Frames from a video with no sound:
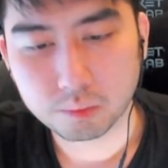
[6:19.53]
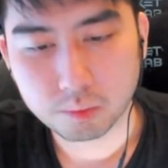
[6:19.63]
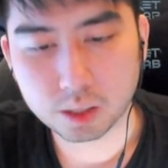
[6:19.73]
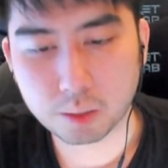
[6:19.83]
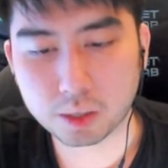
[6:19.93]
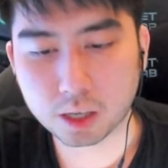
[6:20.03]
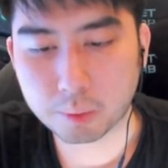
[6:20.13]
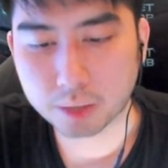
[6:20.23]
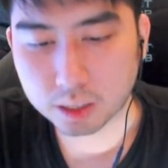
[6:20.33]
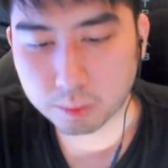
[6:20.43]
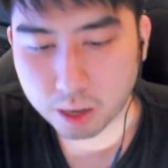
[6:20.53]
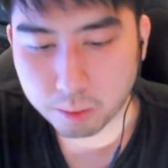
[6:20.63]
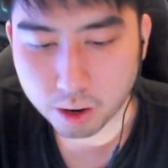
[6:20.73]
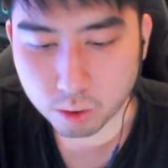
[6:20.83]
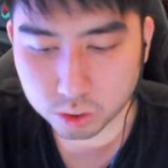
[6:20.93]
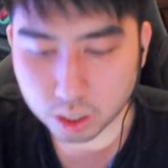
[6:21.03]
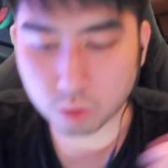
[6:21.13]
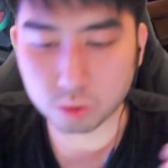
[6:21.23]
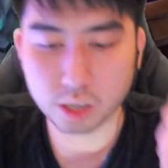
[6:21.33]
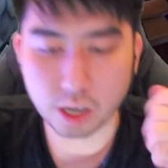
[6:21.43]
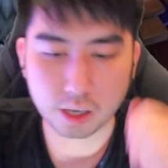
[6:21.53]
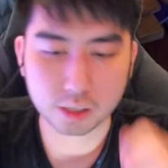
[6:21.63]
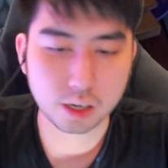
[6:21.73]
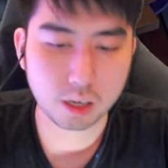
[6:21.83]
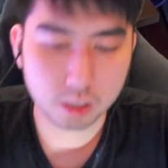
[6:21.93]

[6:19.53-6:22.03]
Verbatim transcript: masih bisa dapat item yang bagus harusnya ya guys ya